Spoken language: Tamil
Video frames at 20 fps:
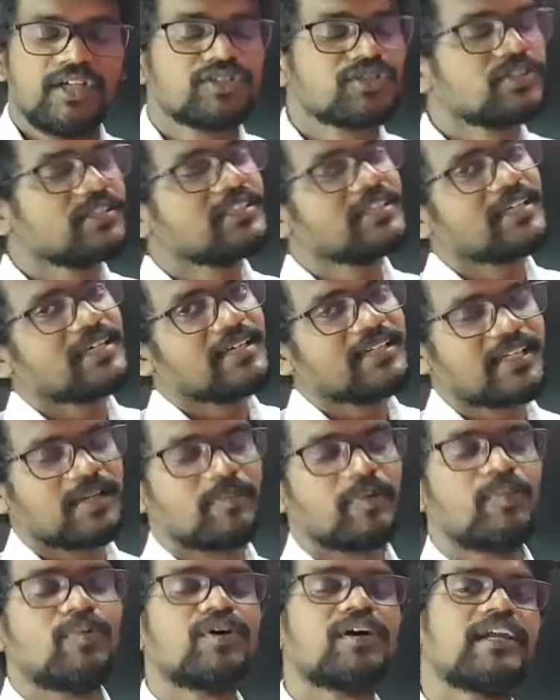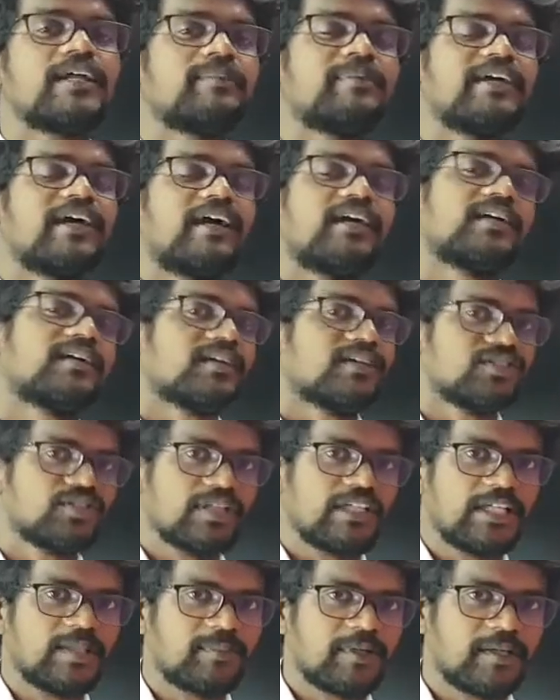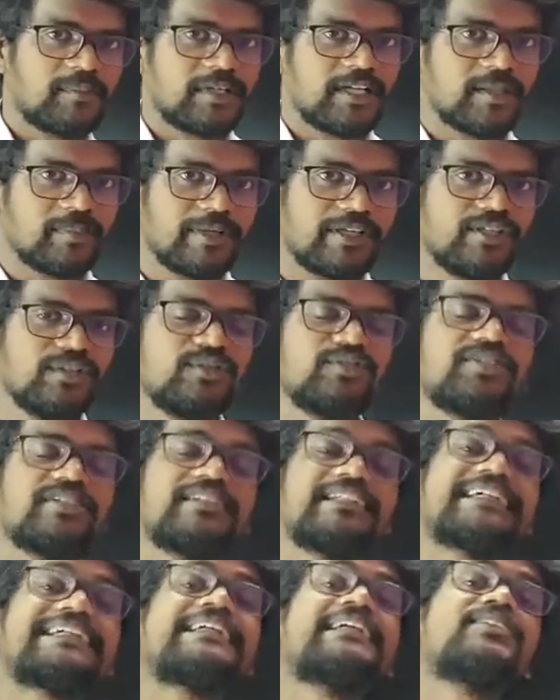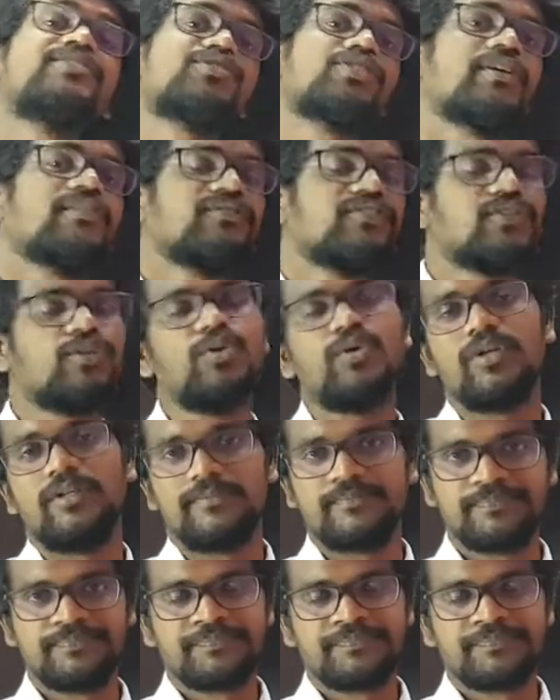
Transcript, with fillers: ஸோ இதை நம்ம புக்கில் எப்படி அழகாக சொல்லியிருப்பாங்க அப்படின்னா பை யூசிங் த கிர்ச்சாப்ஸ் ரூல்